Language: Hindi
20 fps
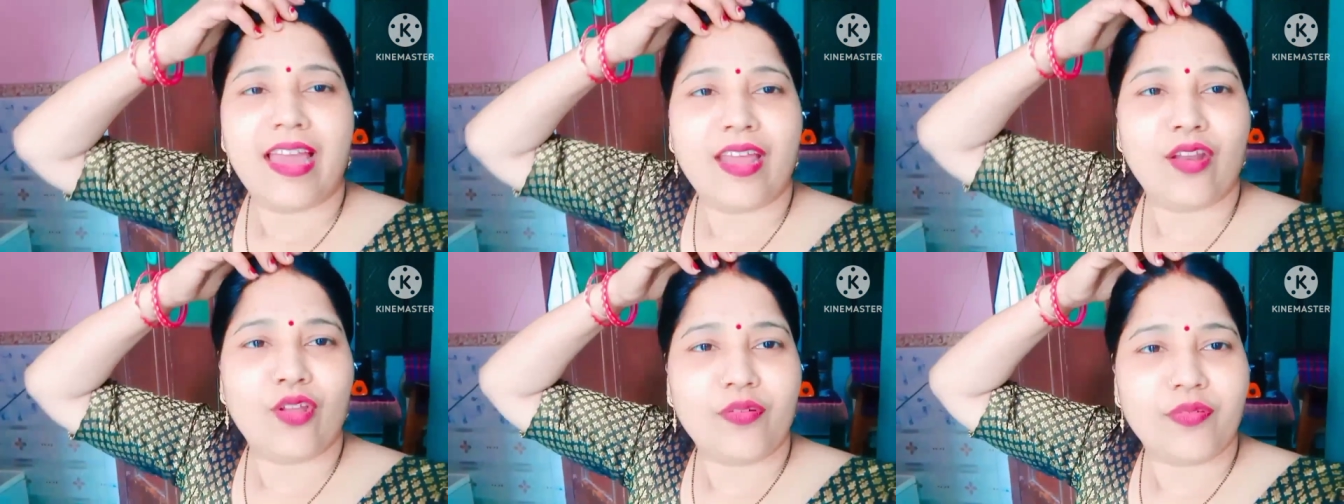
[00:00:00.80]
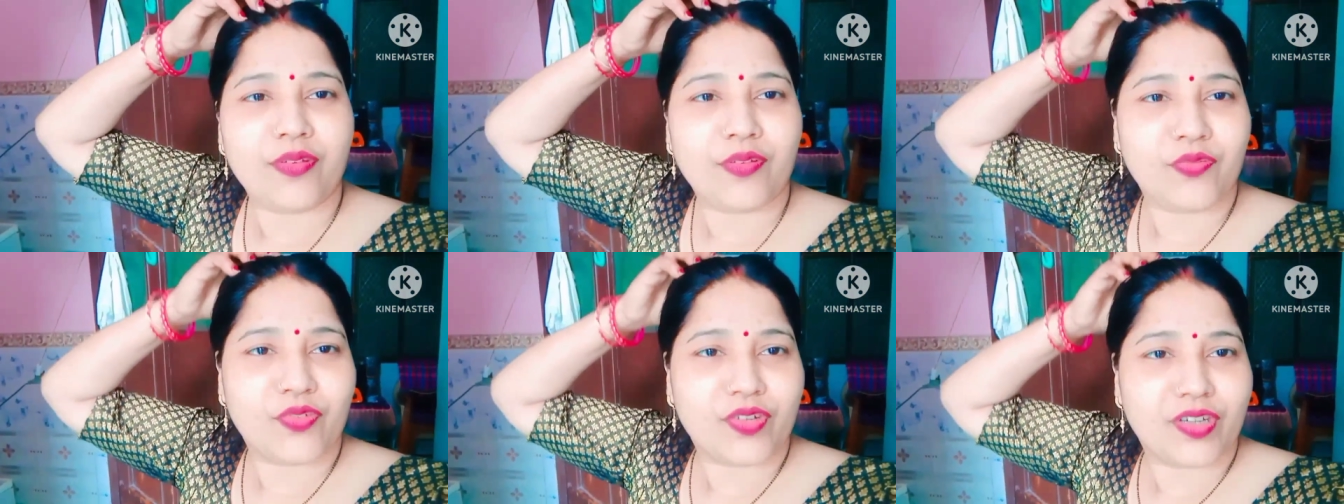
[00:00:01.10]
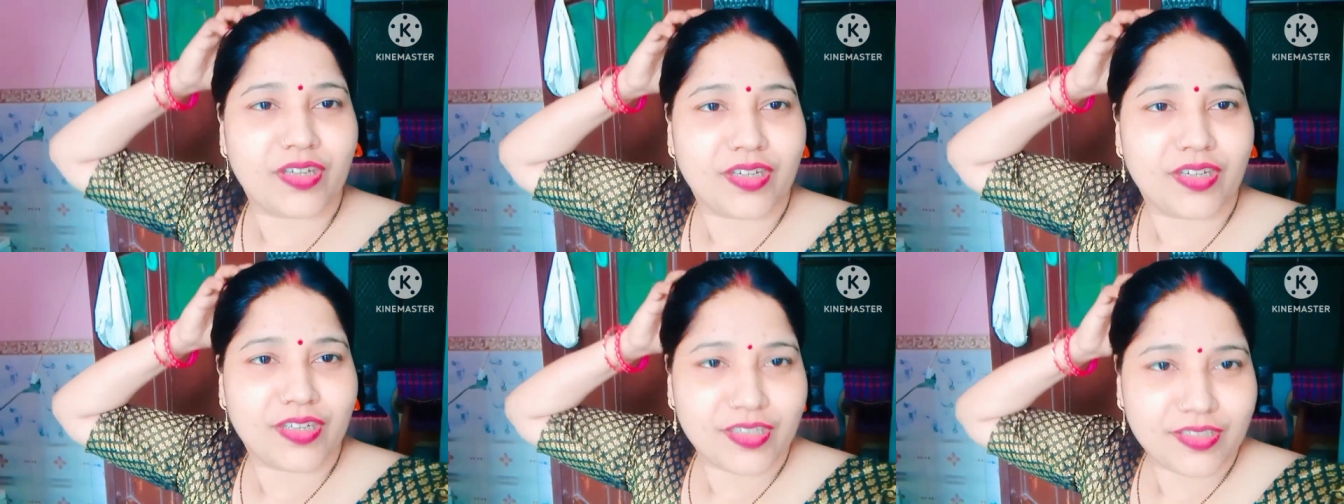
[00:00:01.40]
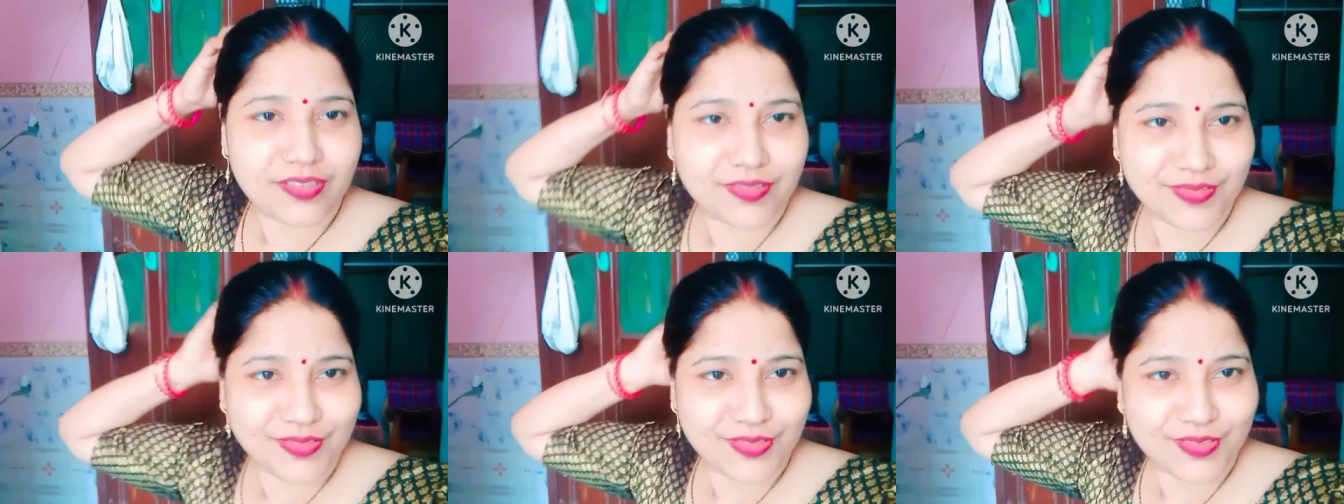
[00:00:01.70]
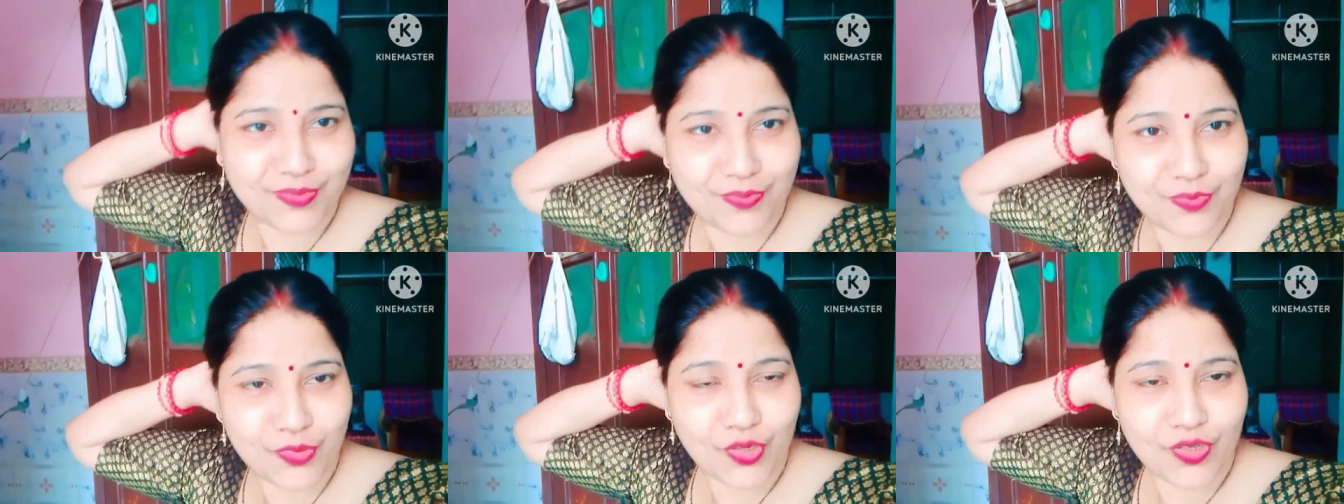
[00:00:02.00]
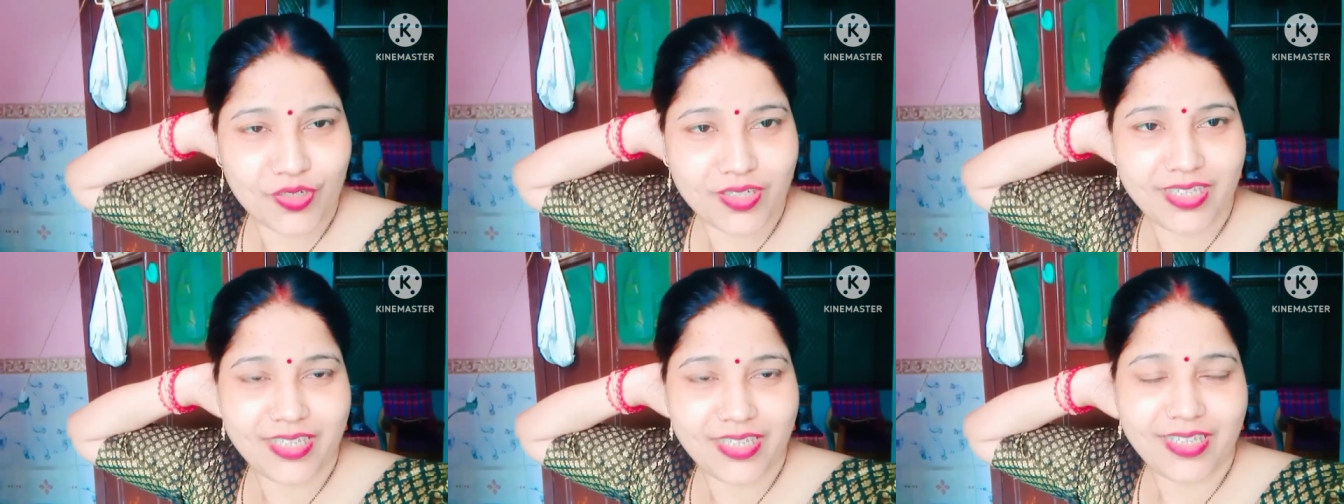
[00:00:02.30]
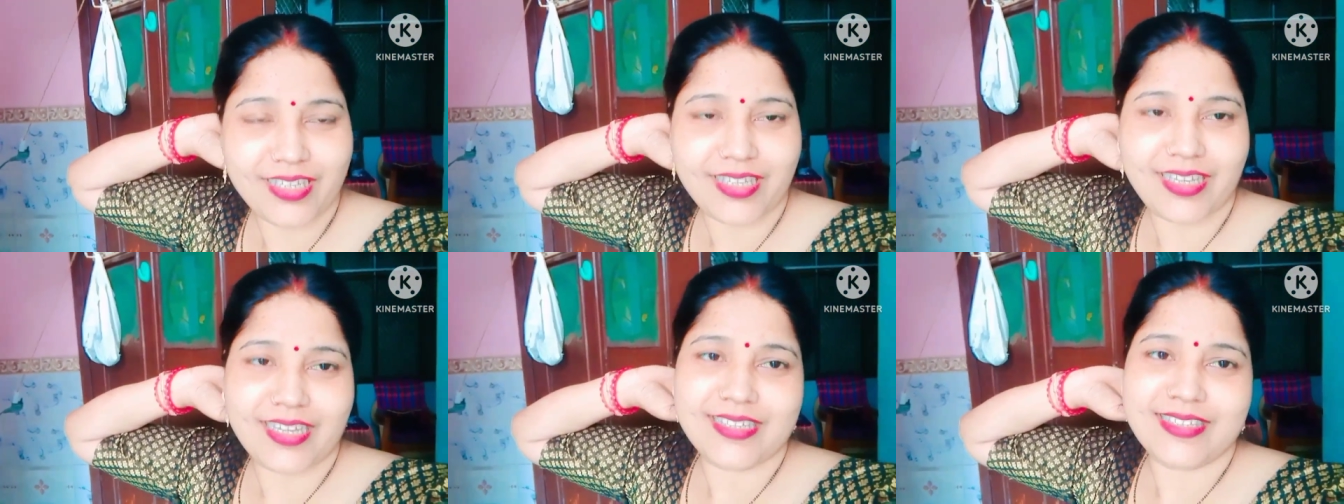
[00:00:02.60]
हेलो एवरीवन गुड
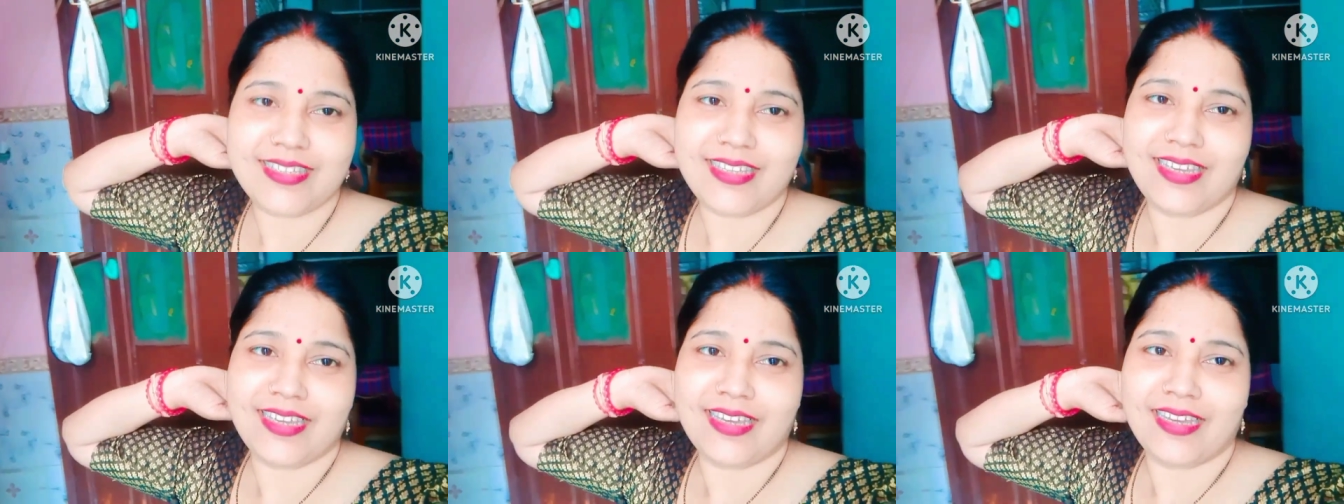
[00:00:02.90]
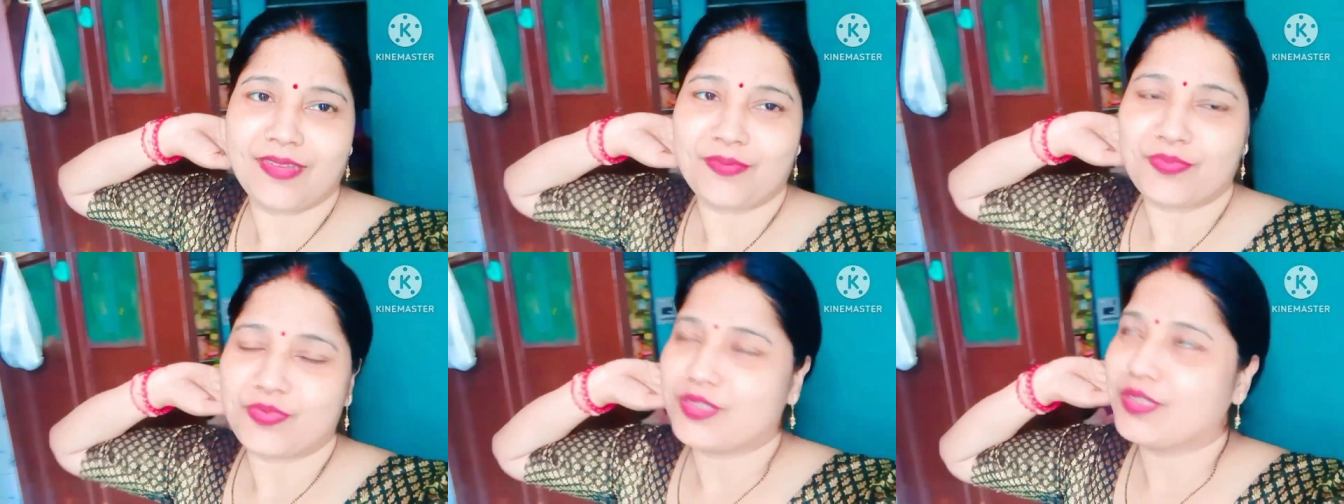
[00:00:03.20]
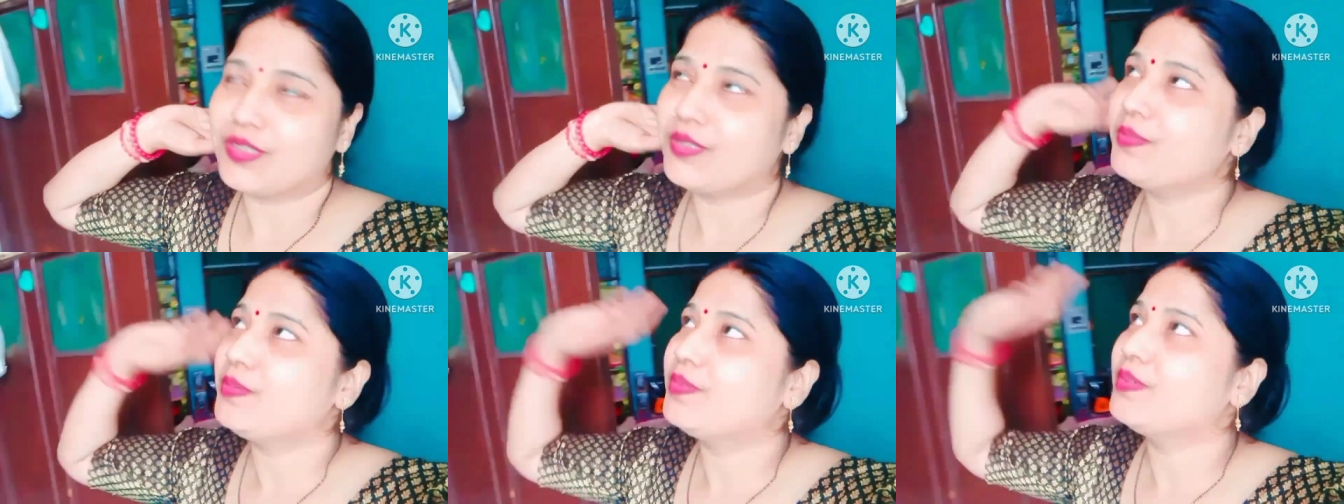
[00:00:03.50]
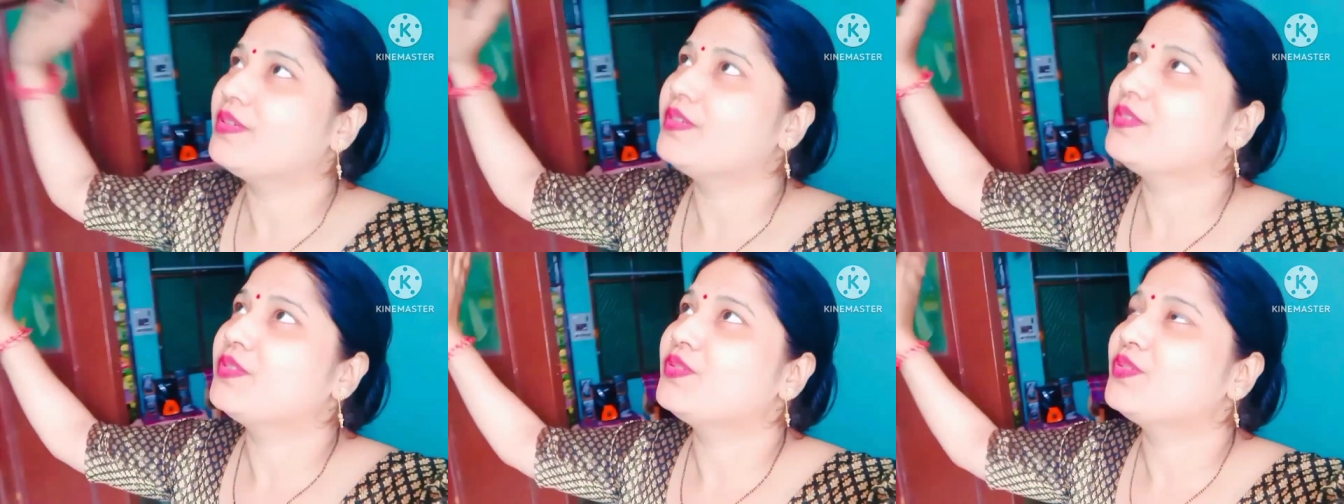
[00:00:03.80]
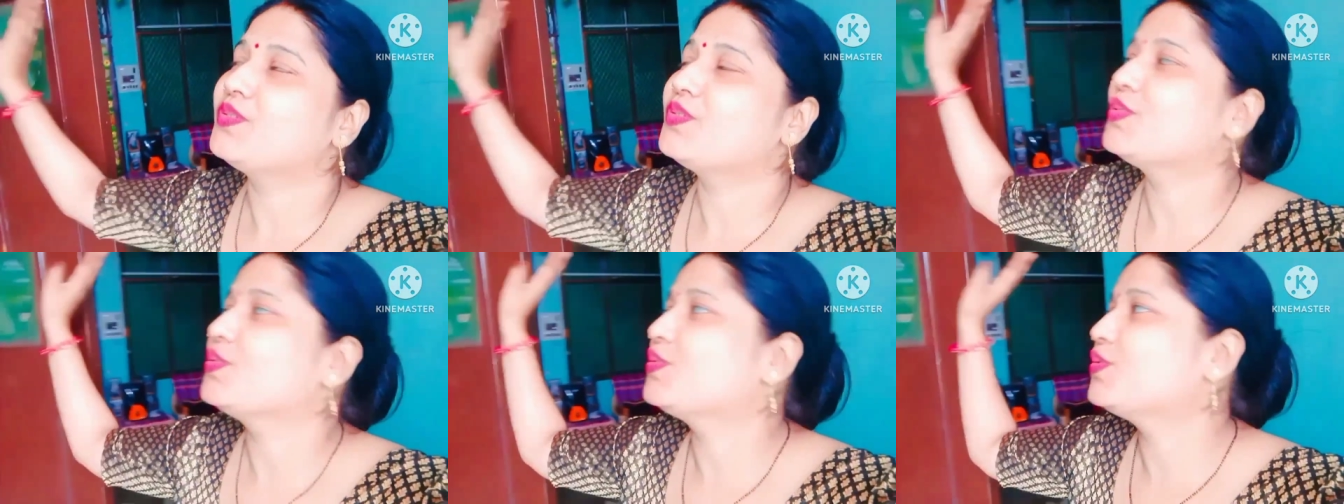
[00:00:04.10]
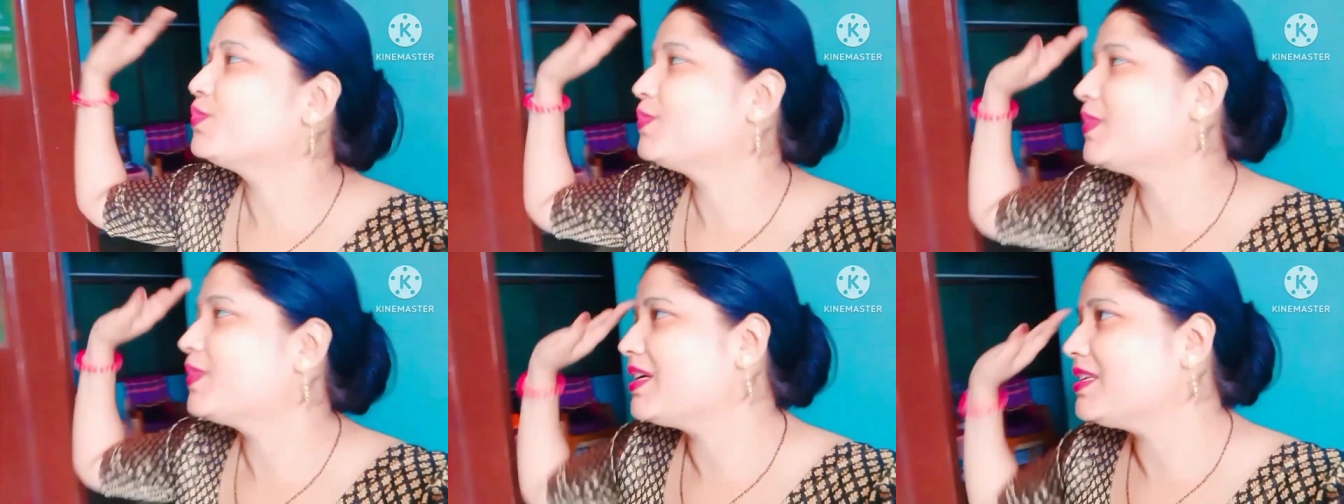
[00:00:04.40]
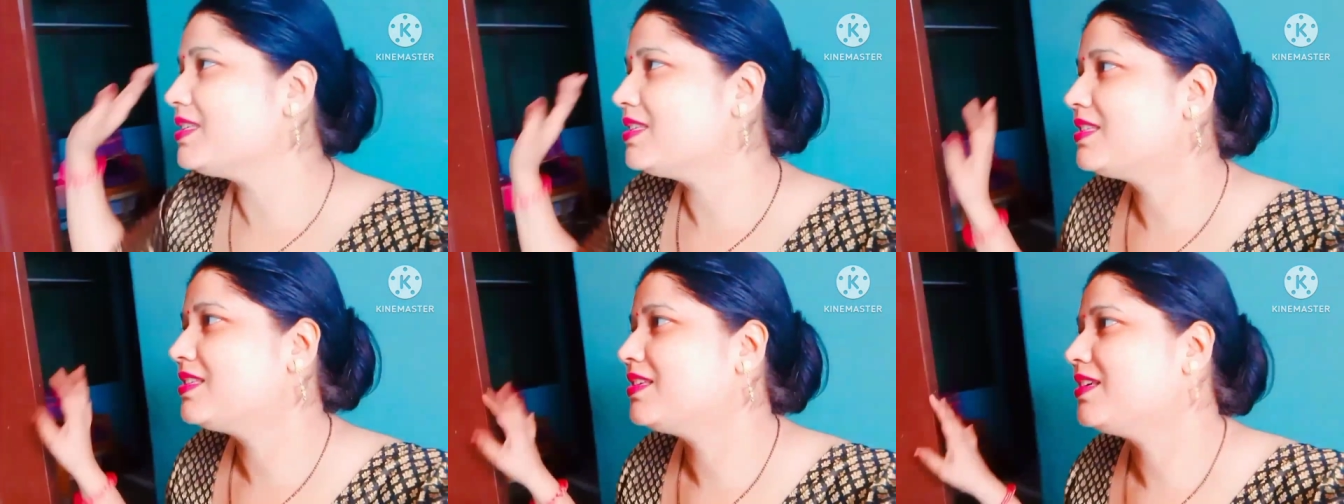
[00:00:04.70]
मॉर्निंग कैसे हैं आप सब तो
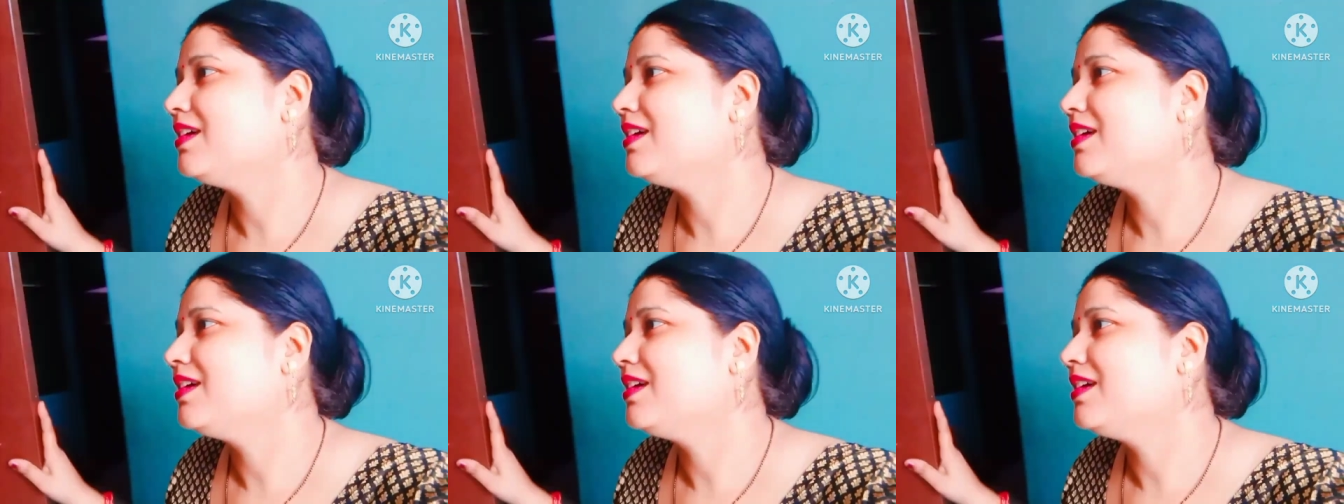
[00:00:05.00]
बस